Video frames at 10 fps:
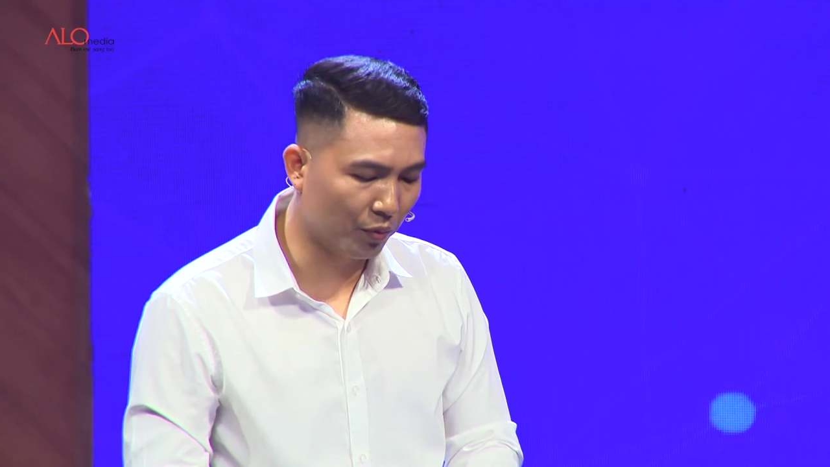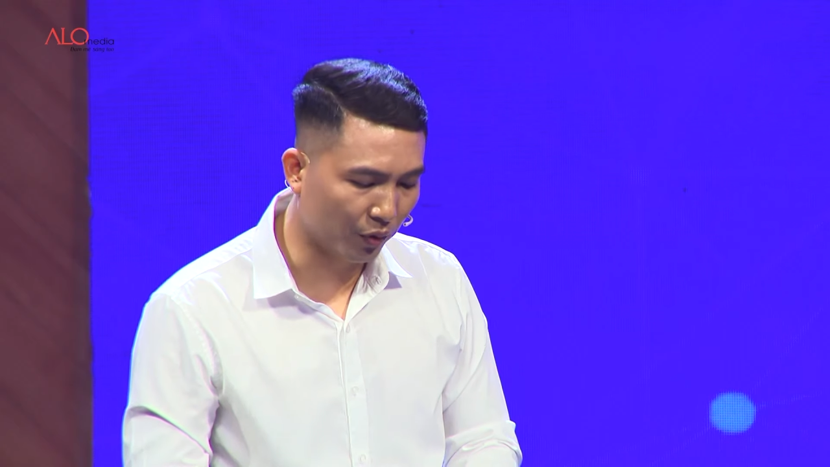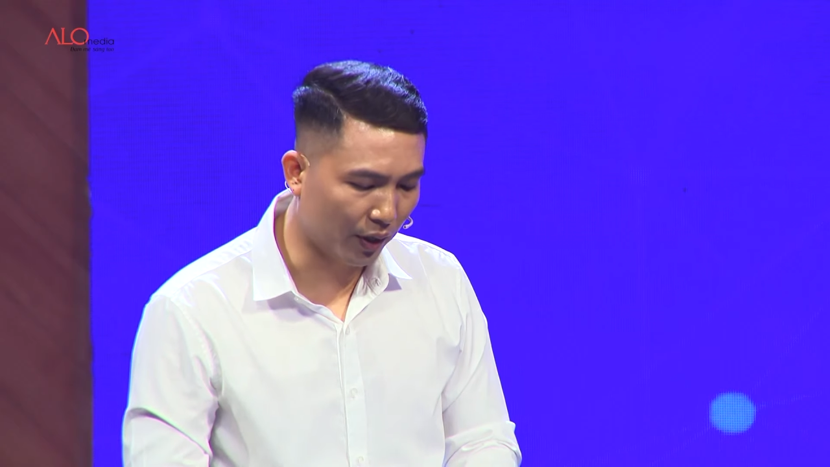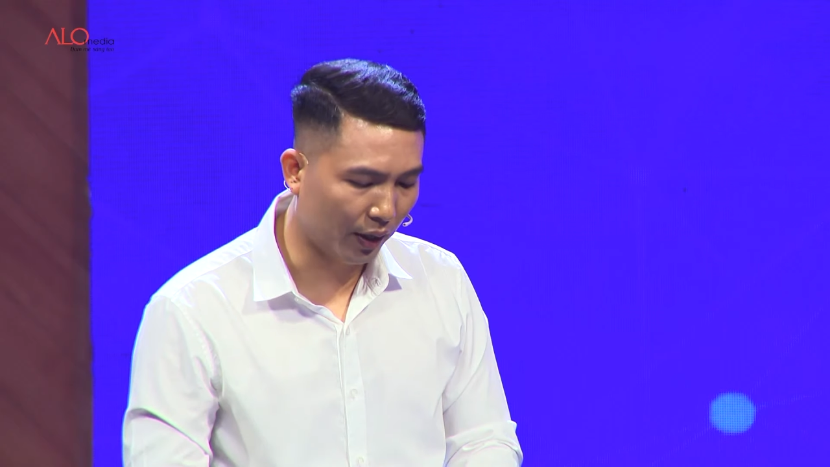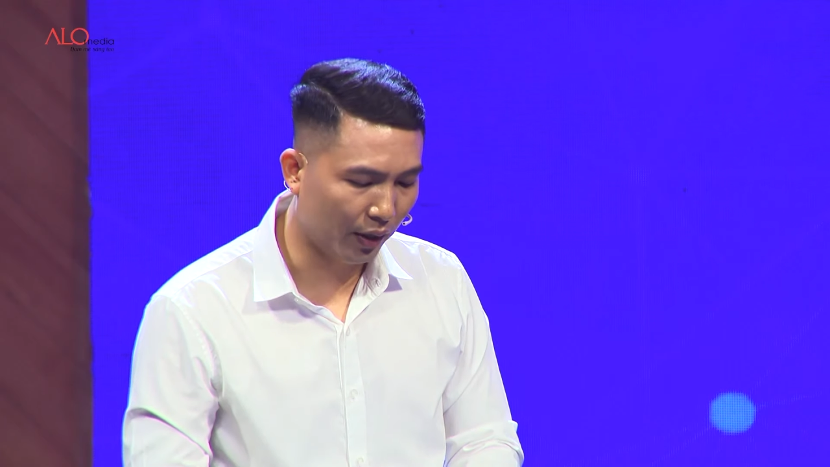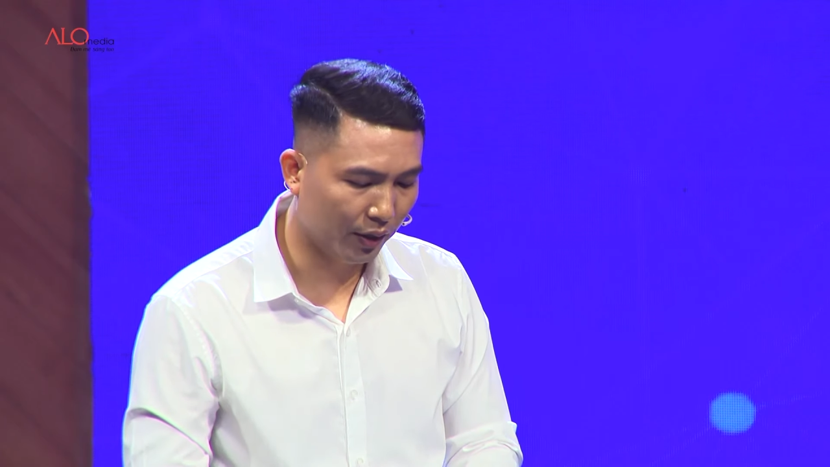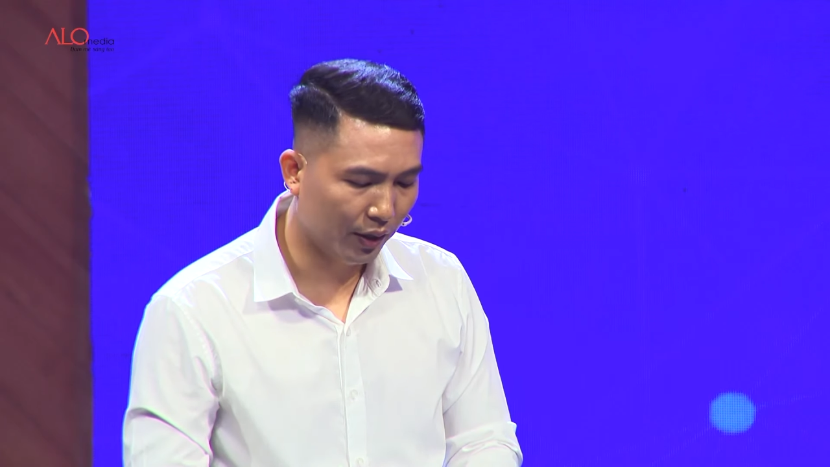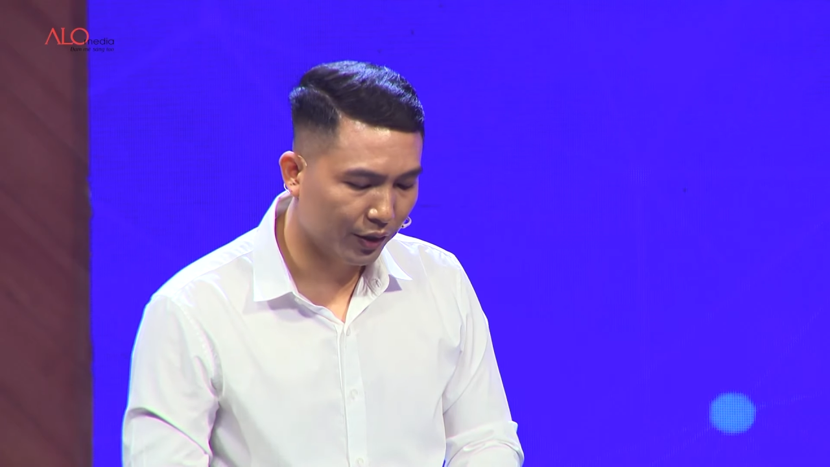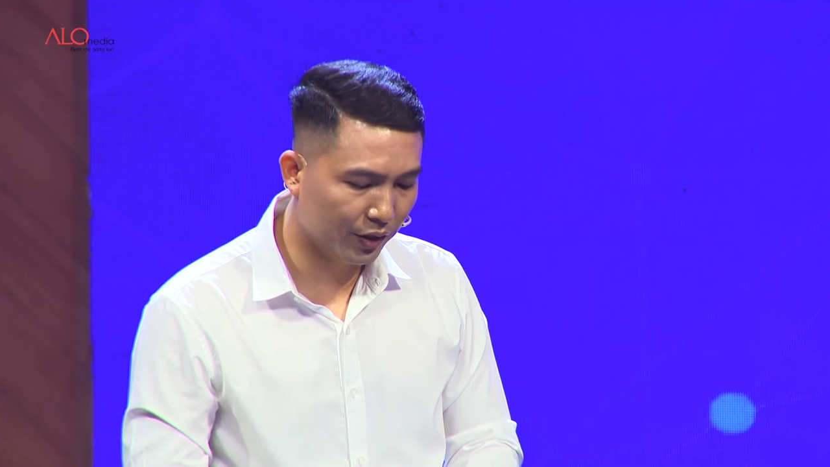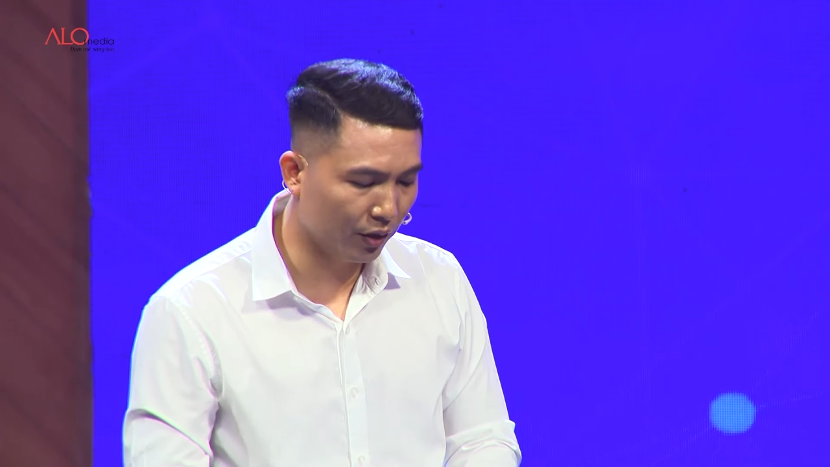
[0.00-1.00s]
hợp cụ thể,
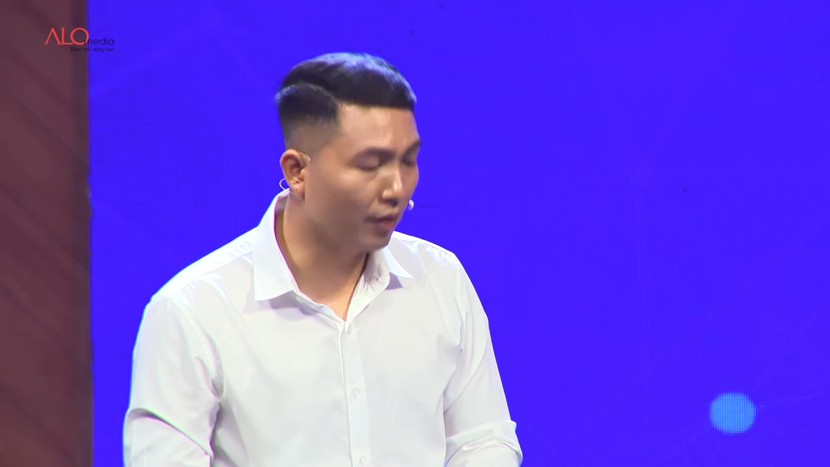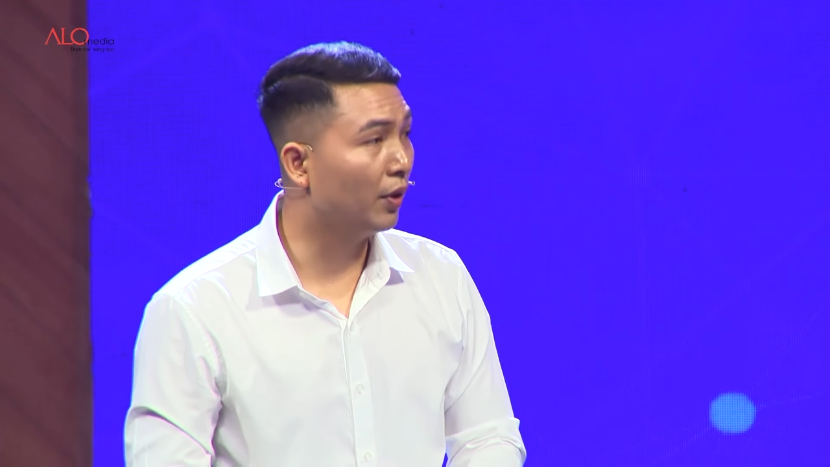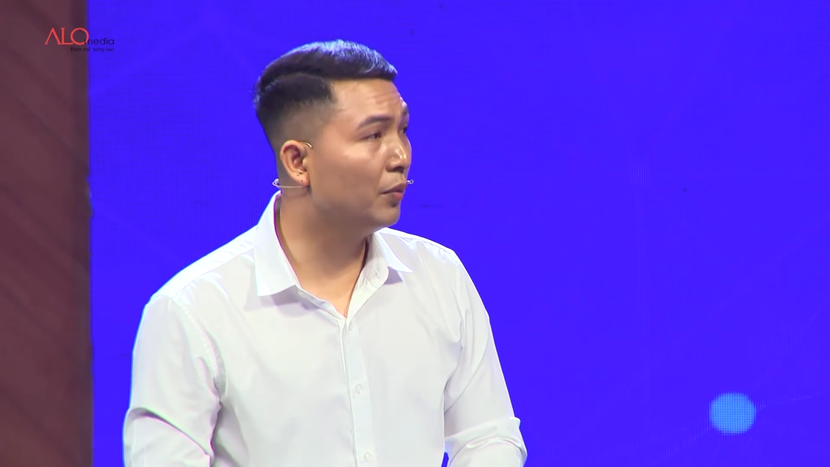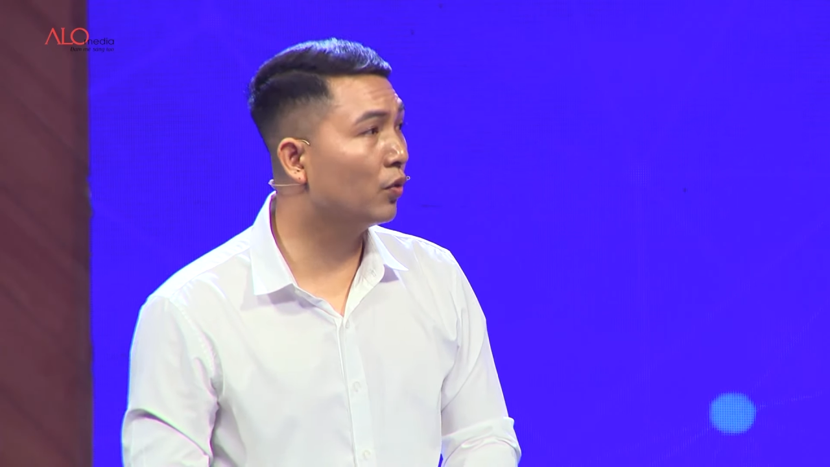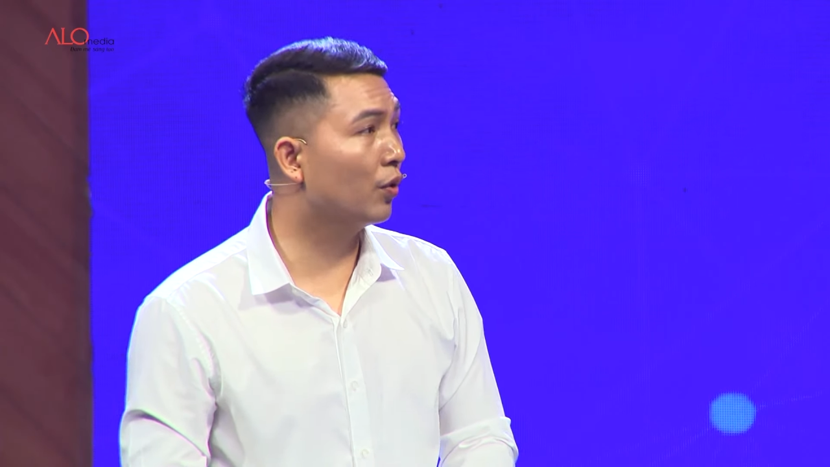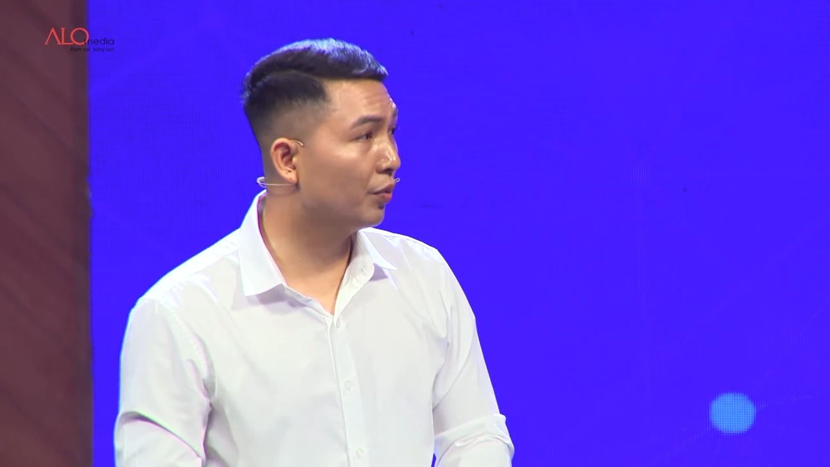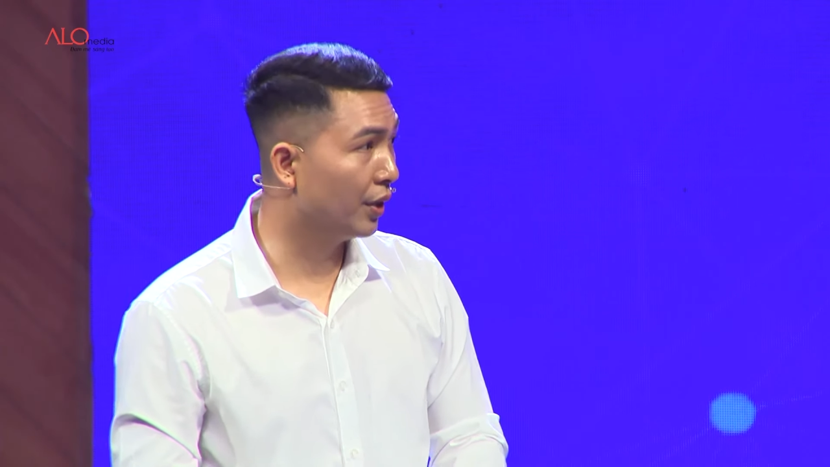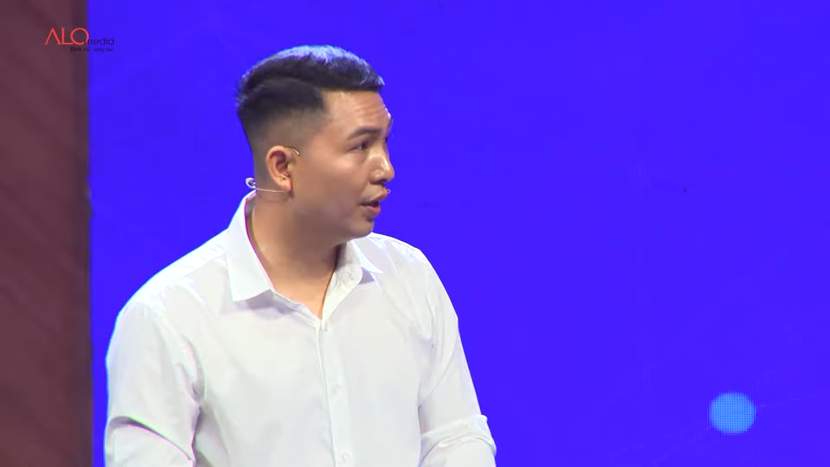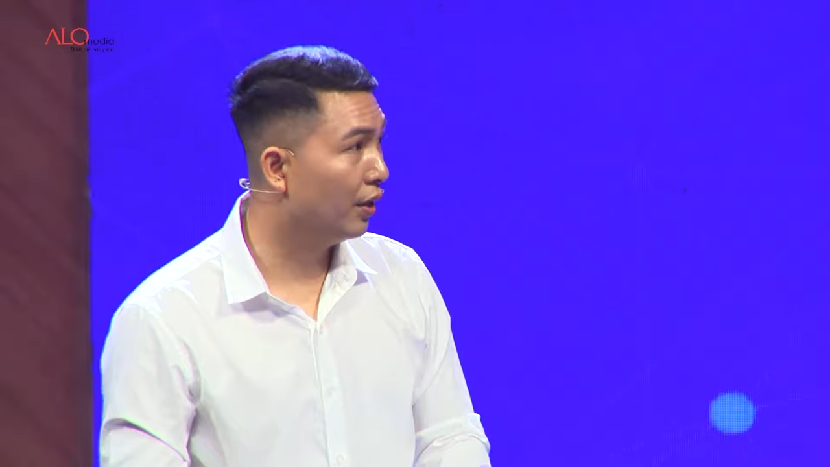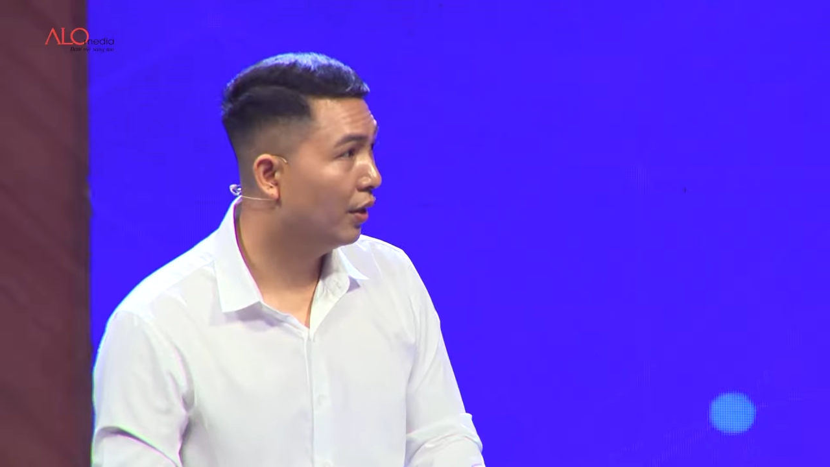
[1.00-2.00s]
giữa được và mất của công
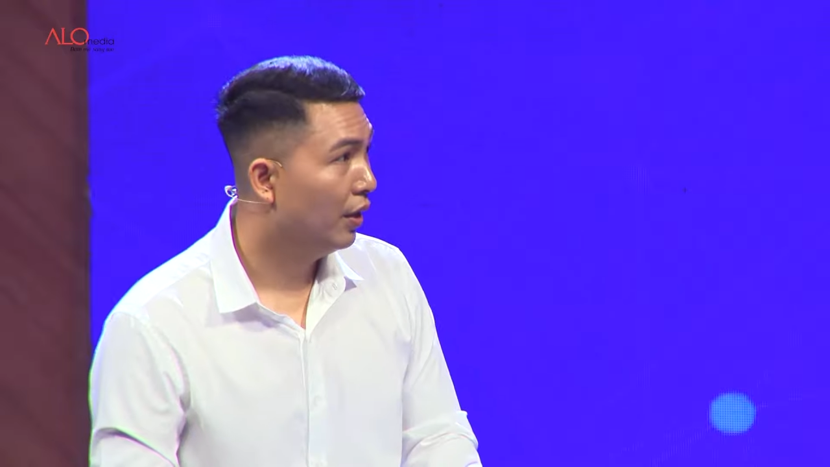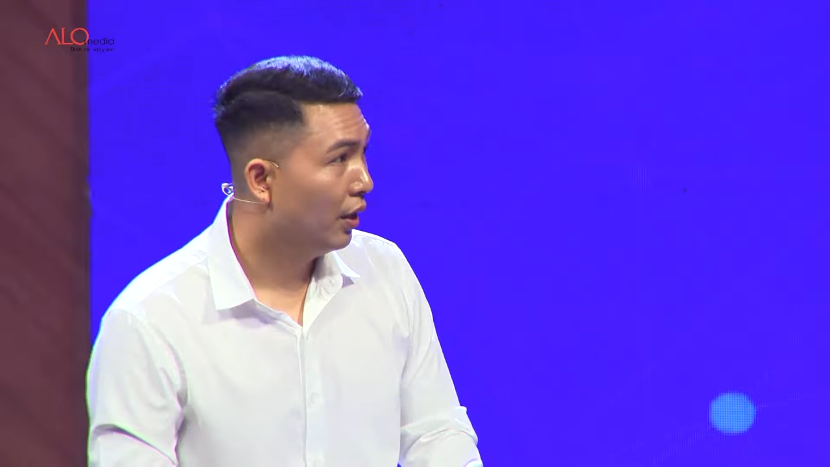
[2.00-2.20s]
ty.